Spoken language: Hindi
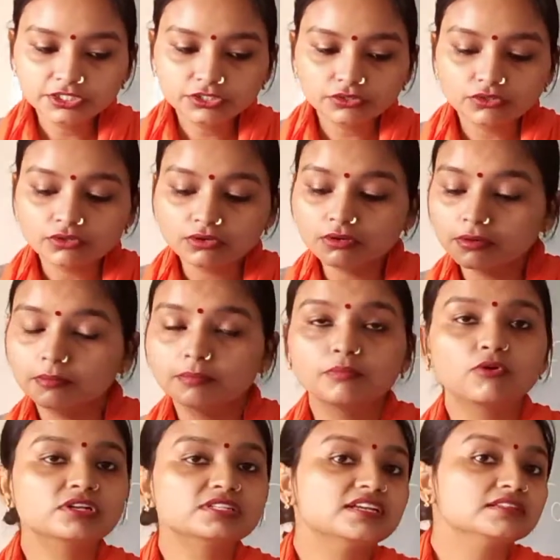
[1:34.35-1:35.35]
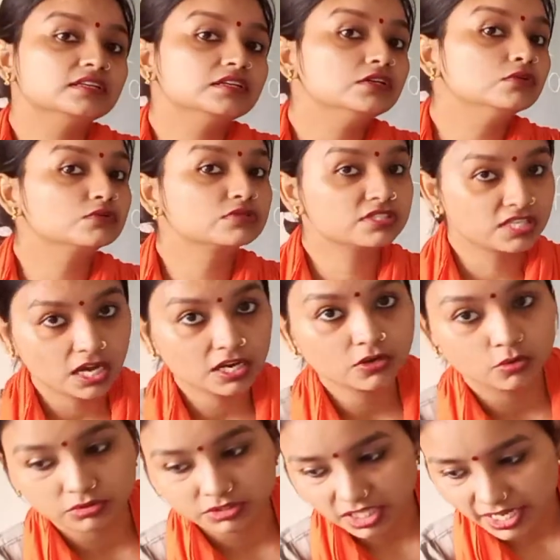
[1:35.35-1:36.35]
तो बहुत ज़्यादा
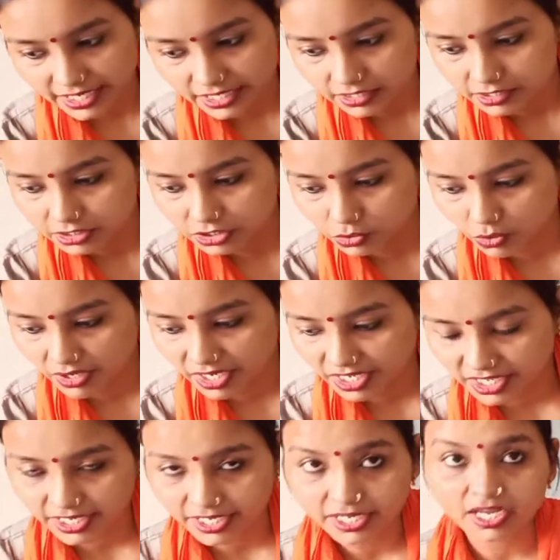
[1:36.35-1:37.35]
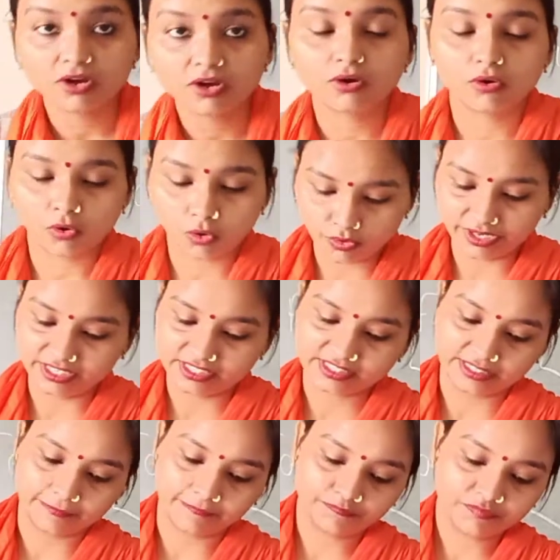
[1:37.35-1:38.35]
नुकसान होता है अर्थ के होने
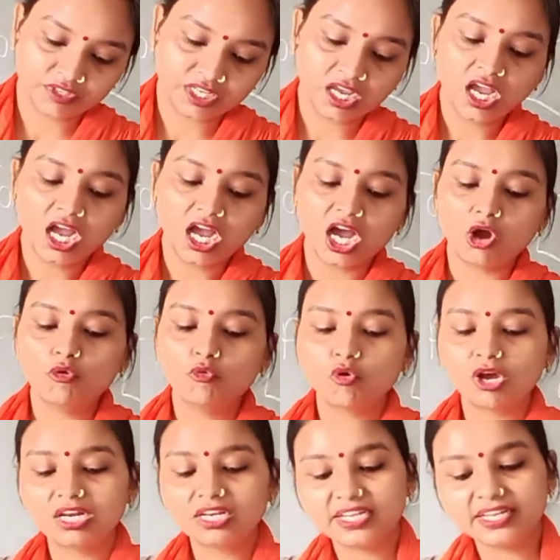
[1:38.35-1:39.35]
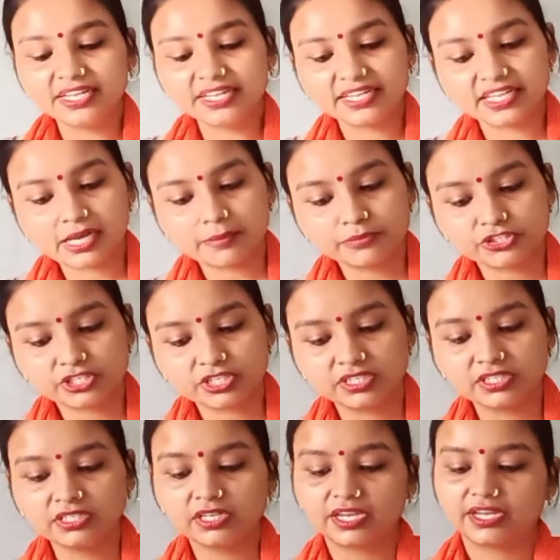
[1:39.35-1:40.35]
से और वॉल्केनिक
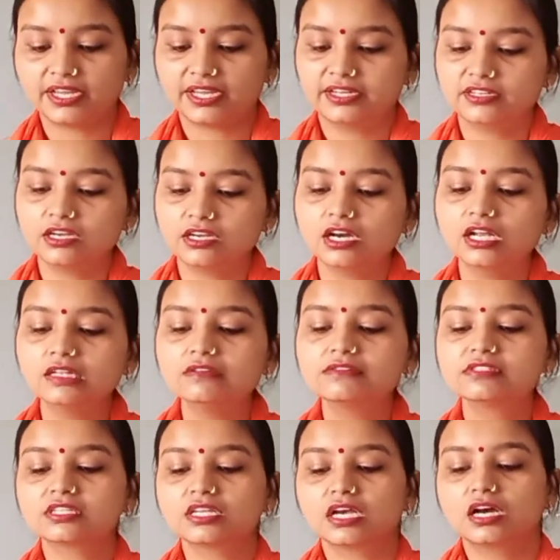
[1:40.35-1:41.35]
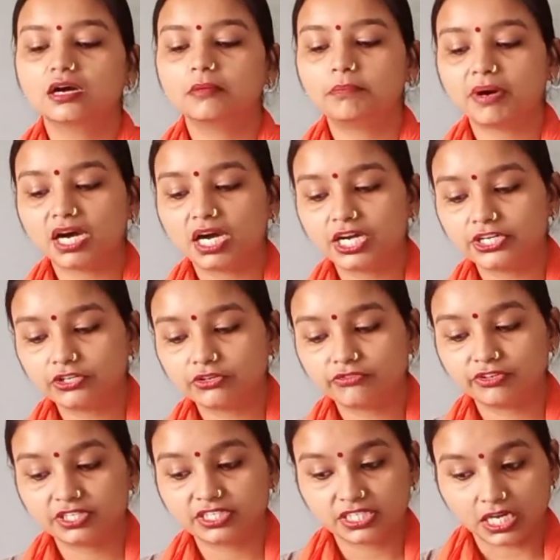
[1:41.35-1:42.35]
इरप्शन engulfs a part
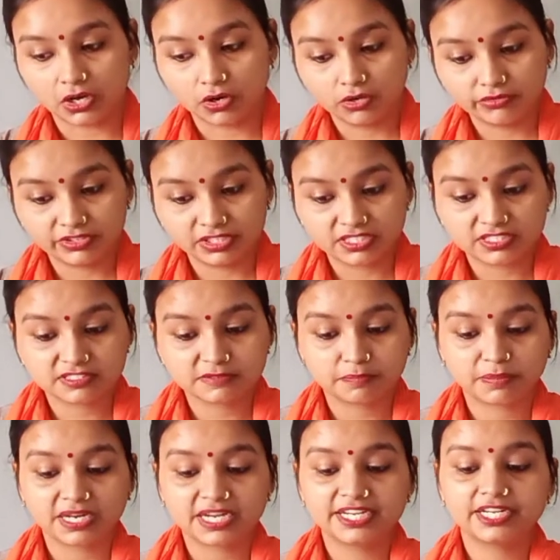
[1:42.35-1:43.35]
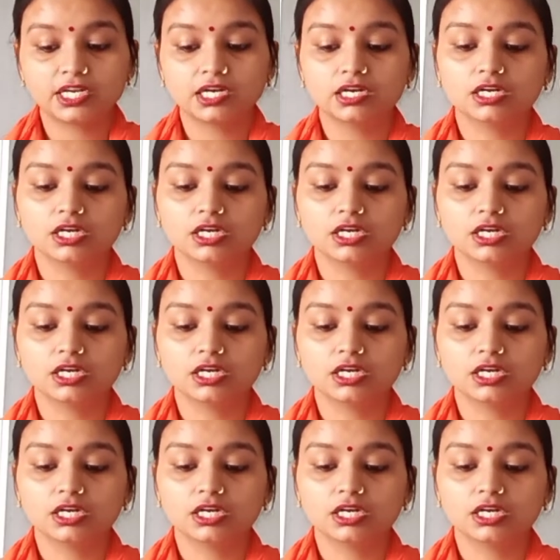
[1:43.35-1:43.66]
of a town with spread